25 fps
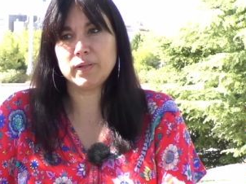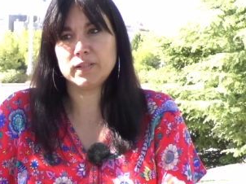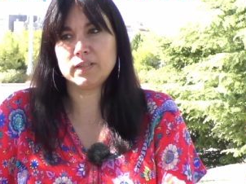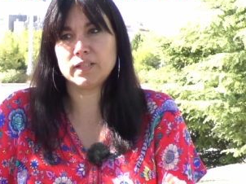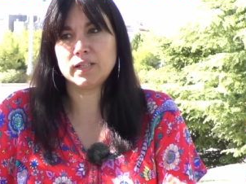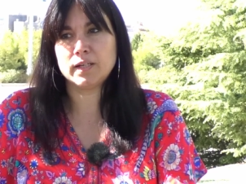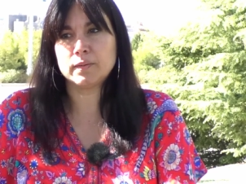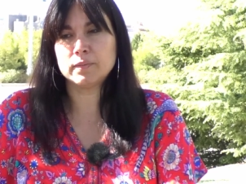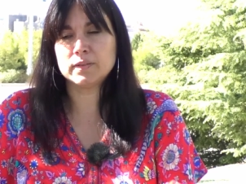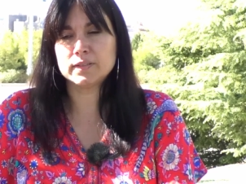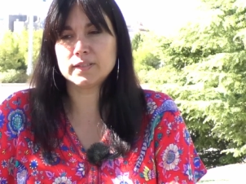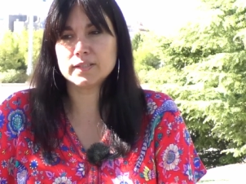
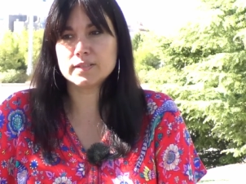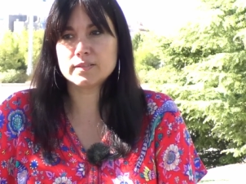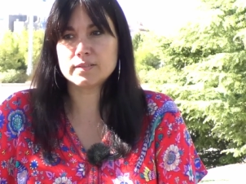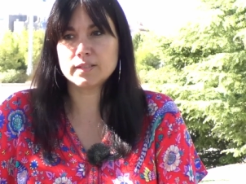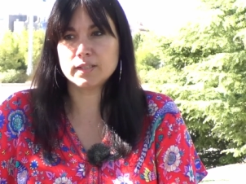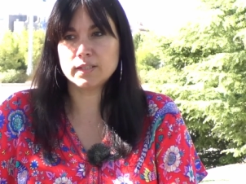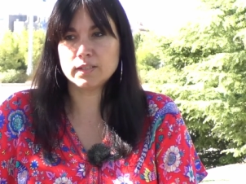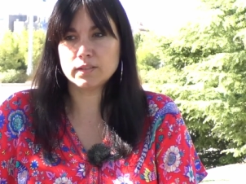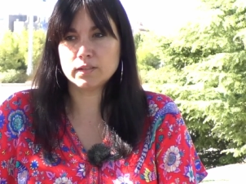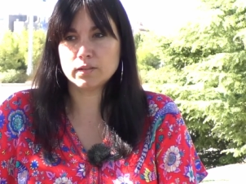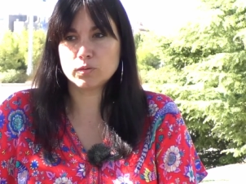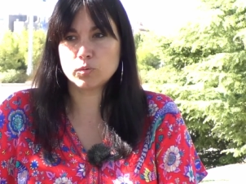prácticamente
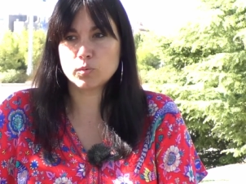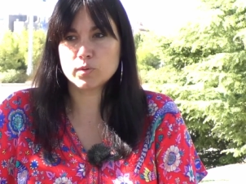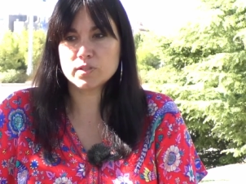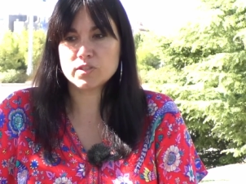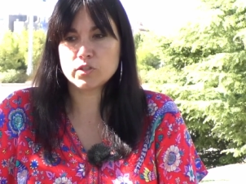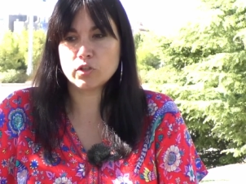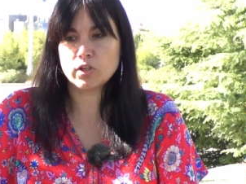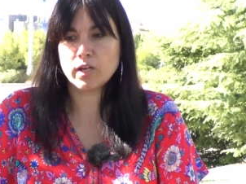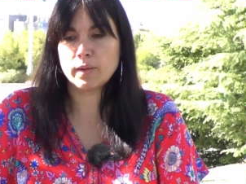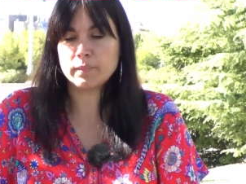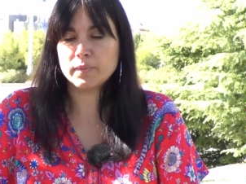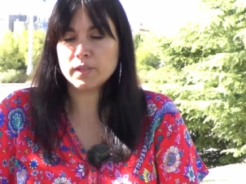sin
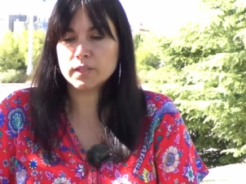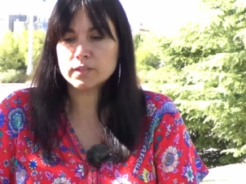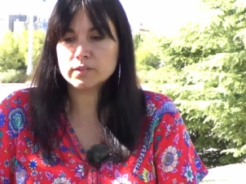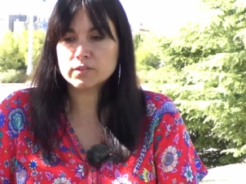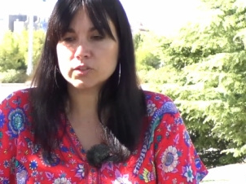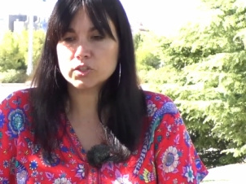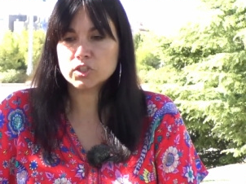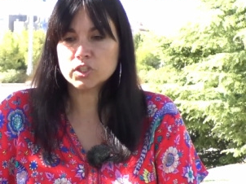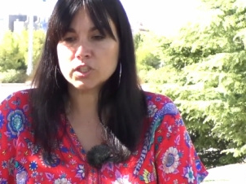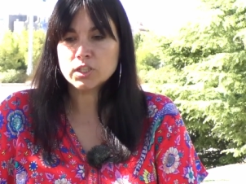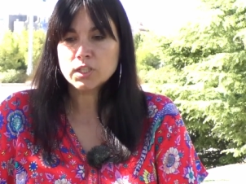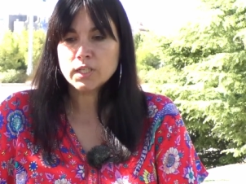
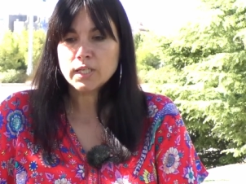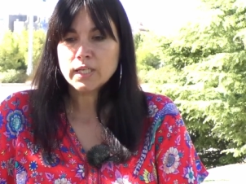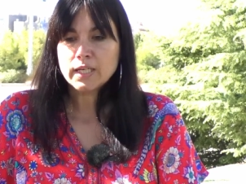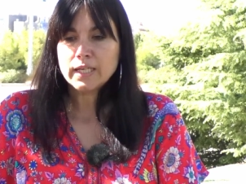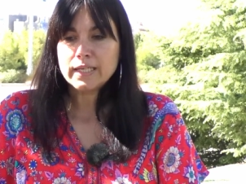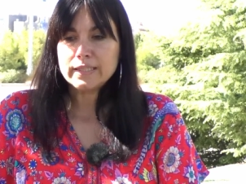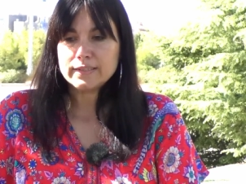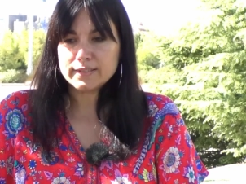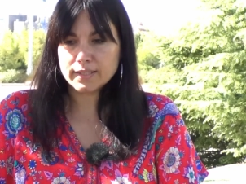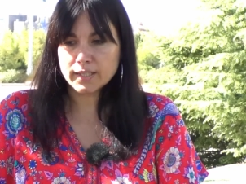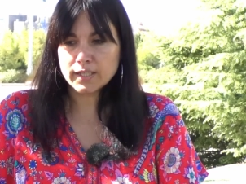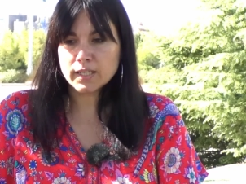cuestionamiento,
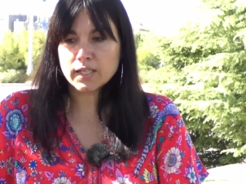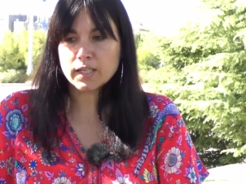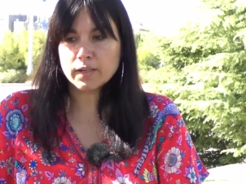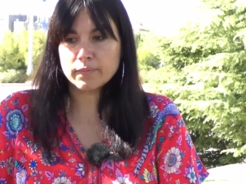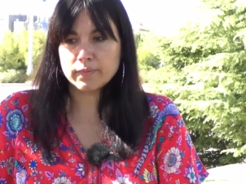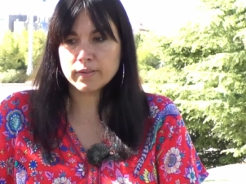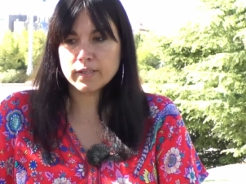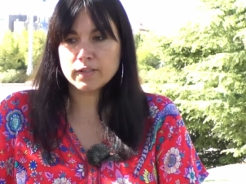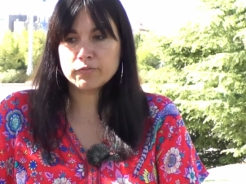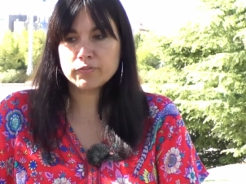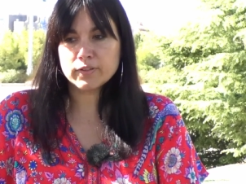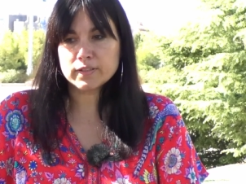tiene
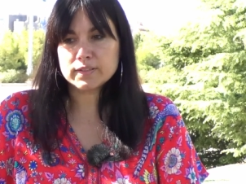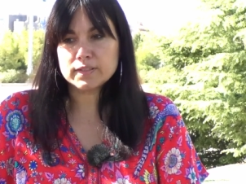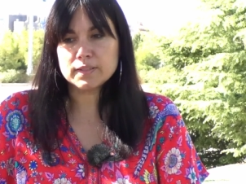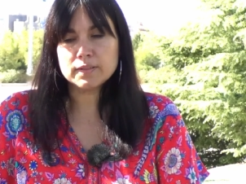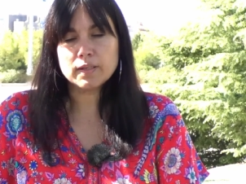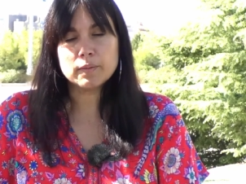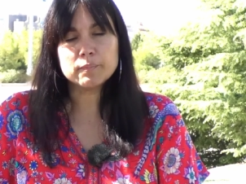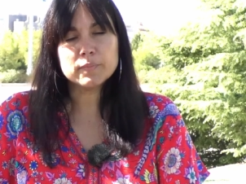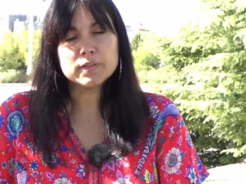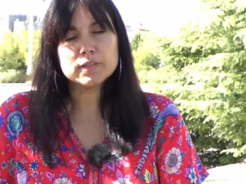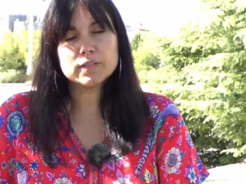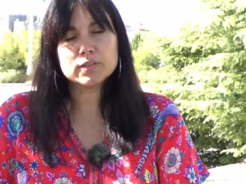que ver
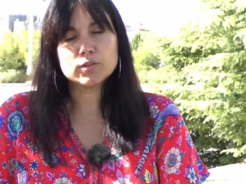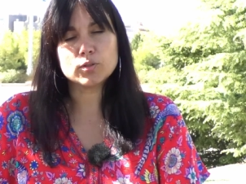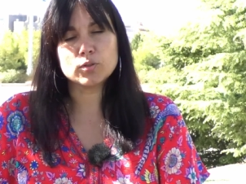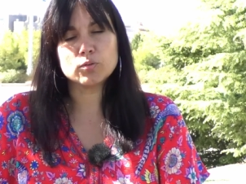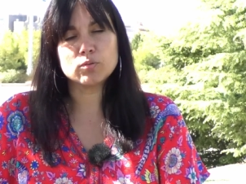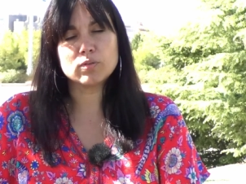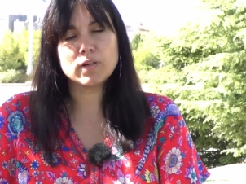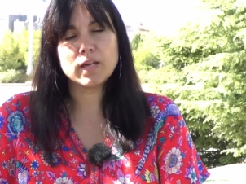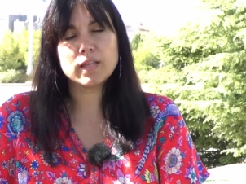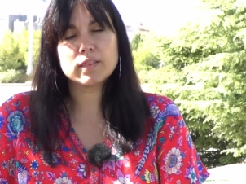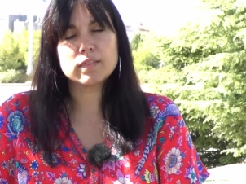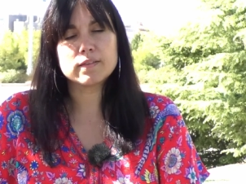efectivamente
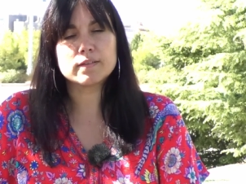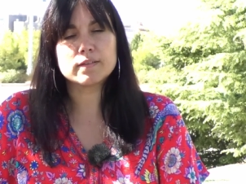con una